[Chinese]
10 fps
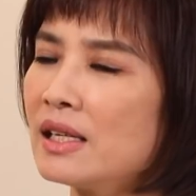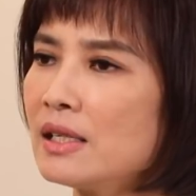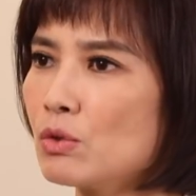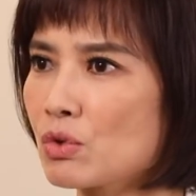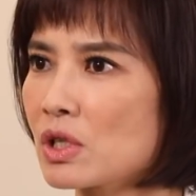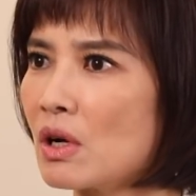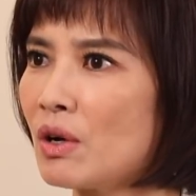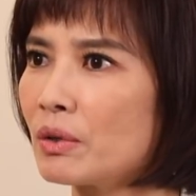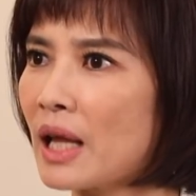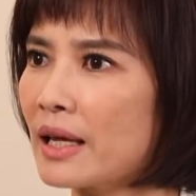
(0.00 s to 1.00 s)
信主之
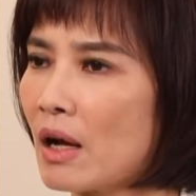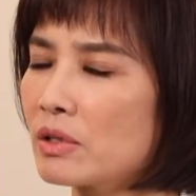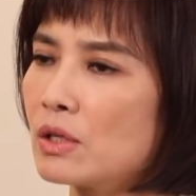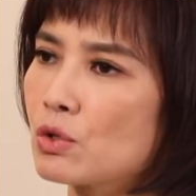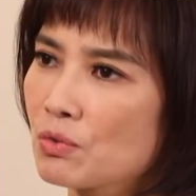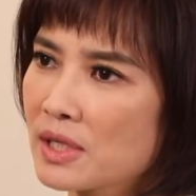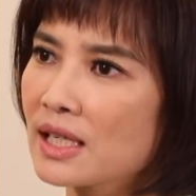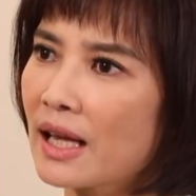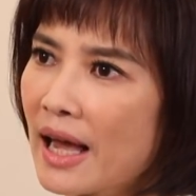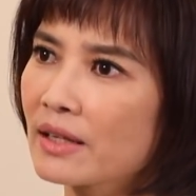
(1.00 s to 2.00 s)
后，他邀请主进
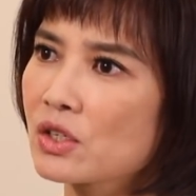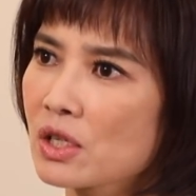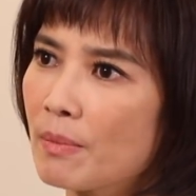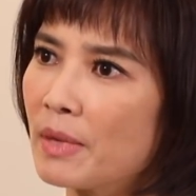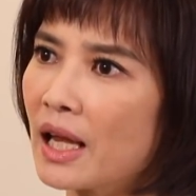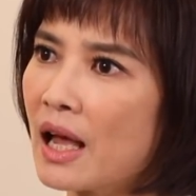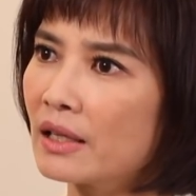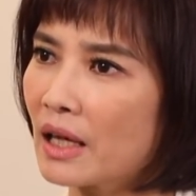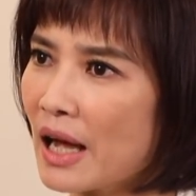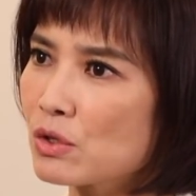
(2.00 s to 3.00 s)
来他的生命，
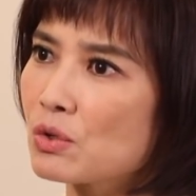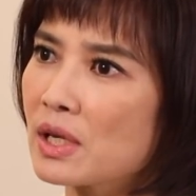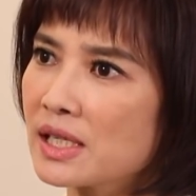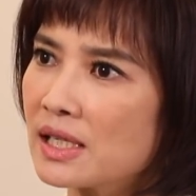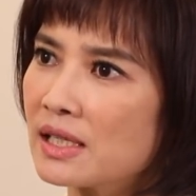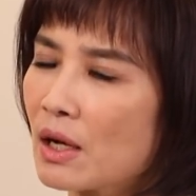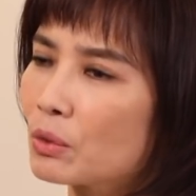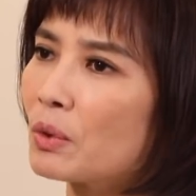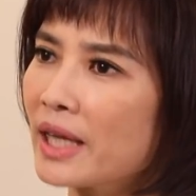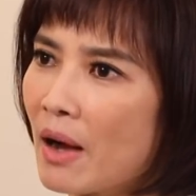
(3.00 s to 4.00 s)
让他学习交
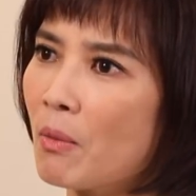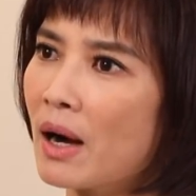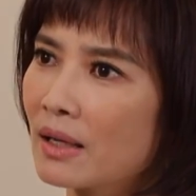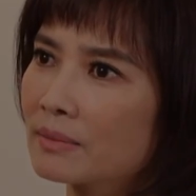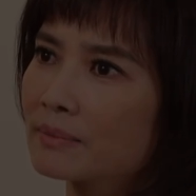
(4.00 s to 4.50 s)
托仰望。